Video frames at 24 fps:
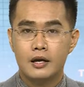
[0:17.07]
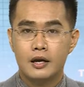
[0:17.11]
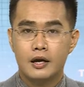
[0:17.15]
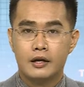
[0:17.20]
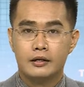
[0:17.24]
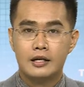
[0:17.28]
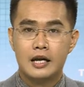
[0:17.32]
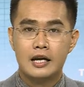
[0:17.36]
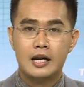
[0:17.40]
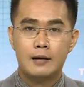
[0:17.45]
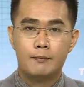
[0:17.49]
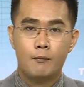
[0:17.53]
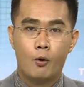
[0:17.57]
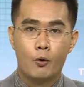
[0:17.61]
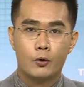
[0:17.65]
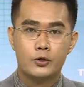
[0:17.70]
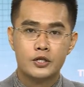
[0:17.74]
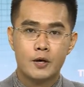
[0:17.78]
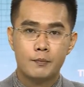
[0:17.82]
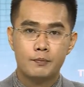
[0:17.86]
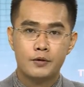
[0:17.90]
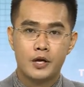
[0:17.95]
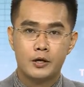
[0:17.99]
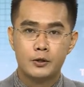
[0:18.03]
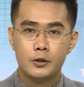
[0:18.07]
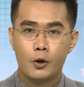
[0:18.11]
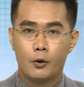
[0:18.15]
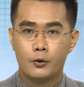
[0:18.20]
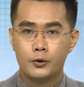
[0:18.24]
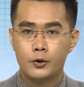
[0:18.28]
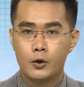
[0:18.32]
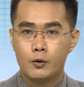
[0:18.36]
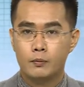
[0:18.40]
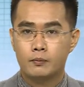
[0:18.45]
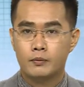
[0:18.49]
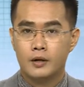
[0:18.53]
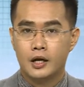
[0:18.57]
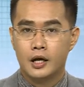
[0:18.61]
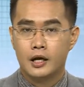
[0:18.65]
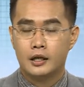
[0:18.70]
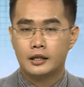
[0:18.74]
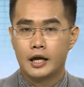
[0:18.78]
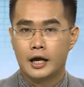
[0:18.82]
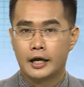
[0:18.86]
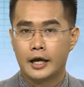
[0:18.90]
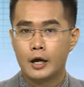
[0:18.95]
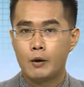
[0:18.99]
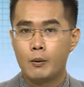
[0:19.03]
Đây là một trong những nội dung
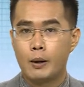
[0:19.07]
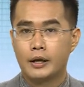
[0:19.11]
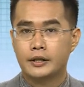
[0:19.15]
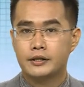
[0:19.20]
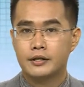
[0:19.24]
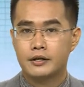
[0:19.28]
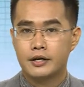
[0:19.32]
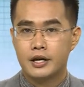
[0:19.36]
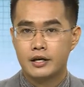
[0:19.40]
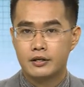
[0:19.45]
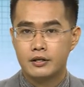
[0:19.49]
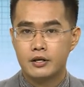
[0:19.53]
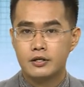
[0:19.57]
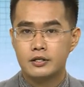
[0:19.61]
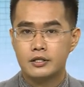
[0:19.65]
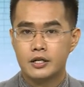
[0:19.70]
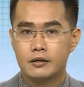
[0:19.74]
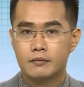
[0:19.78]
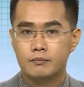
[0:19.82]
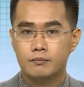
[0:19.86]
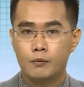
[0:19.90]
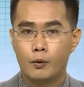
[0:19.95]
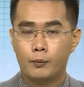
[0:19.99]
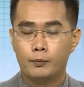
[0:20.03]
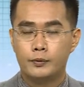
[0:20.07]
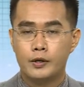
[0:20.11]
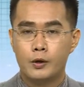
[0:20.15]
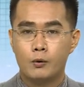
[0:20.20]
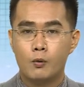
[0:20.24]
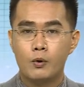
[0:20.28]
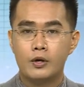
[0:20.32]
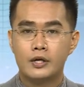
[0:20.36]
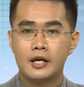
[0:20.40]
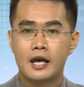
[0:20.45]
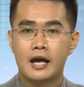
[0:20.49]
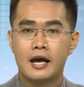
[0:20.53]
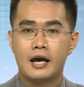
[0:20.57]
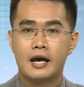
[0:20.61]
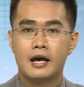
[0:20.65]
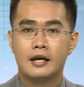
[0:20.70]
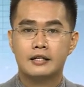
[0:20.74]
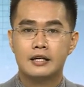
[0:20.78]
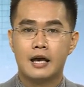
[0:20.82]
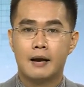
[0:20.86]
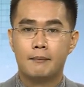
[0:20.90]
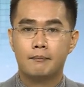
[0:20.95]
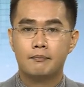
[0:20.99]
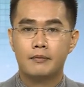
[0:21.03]
tại kế hoạch thực hiện chương trình Mục tiêu quốc gia
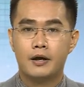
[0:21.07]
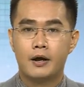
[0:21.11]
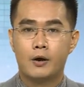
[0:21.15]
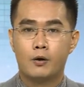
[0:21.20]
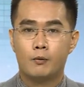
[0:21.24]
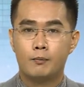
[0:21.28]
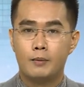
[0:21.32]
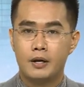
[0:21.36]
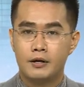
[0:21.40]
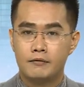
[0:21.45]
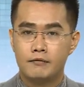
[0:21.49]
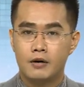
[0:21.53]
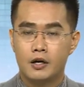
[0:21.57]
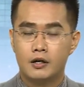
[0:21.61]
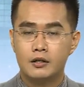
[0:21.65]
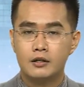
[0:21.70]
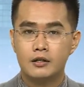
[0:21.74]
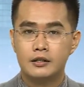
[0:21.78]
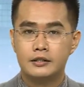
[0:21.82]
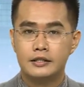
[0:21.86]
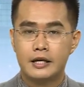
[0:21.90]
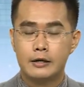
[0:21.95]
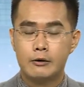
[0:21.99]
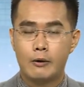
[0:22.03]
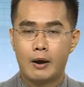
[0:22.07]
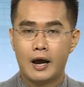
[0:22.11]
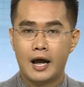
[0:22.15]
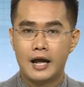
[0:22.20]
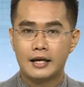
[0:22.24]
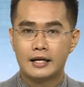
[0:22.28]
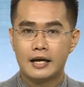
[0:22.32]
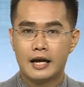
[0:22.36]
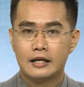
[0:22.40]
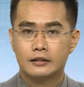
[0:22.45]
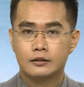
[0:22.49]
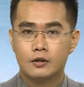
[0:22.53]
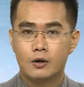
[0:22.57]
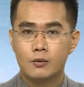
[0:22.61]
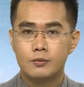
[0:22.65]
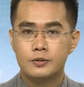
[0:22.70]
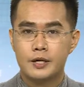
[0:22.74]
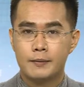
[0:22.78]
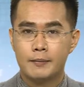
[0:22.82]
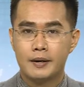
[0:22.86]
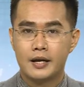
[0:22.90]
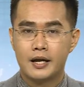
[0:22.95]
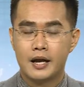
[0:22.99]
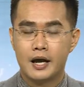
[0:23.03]
giảm nghèo bền vững giai đoạn
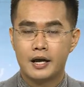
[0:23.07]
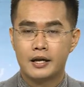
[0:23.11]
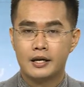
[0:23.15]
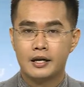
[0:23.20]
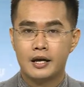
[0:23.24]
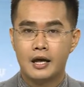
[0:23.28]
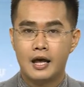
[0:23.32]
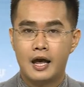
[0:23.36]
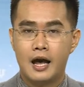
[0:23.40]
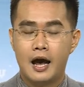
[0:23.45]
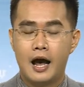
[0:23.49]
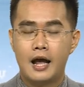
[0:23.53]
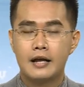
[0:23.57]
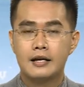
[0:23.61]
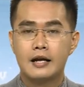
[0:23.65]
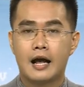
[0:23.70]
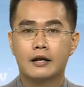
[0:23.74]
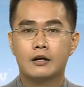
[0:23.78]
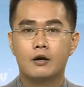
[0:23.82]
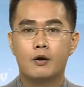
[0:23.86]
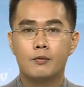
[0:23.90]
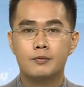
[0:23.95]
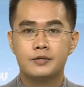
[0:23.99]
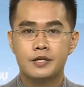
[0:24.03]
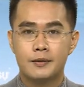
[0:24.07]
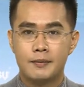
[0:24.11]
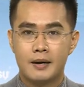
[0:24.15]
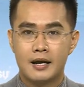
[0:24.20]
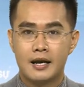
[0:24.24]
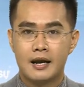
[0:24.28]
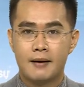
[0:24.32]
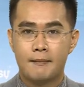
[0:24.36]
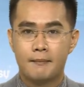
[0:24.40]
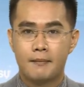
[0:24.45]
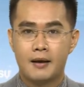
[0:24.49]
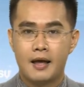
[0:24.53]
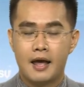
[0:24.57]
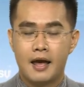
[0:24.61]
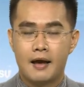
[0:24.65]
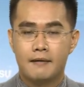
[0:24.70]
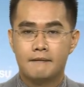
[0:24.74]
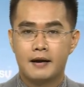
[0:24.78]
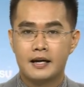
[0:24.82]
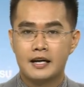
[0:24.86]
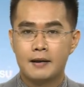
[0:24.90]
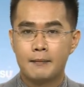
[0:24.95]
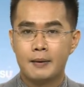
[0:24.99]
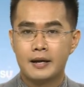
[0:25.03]
2022-2025
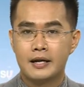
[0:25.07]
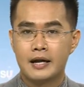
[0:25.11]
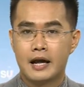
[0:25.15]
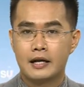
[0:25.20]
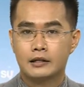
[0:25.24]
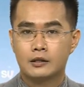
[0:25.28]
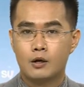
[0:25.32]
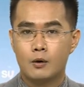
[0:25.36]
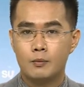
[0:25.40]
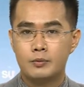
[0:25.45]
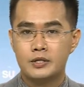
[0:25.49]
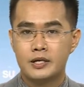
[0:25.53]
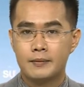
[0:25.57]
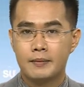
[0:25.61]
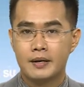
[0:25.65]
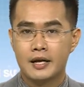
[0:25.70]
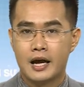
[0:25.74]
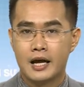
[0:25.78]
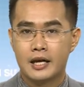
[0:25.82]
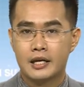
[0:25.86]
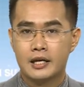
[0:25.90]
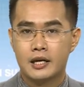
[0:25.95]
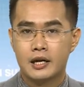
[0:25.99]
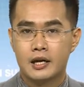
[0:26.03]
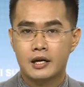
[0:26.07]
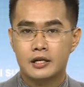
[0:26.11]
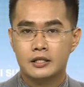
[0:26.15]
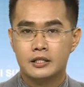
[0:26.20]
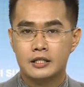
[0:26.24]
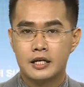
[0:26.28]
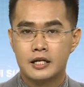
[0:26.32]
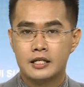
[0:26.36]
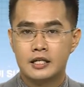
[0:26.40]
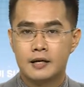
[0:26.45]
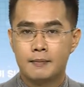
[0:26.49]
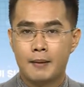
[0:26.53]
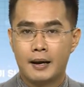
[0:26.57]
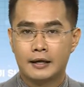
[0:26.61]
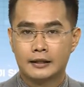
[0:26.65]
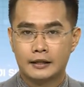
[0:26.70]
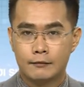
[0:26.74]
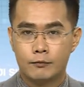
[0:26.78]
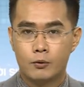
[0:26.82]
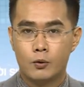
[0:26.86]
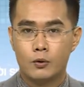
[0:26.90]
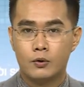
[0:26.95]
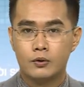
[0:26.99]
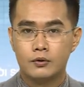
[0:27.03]
và năm 2022 trên địa bàn thành
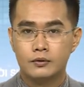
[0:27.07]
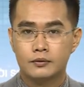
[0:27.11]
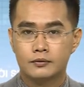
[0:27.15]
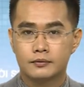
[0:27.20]
phố.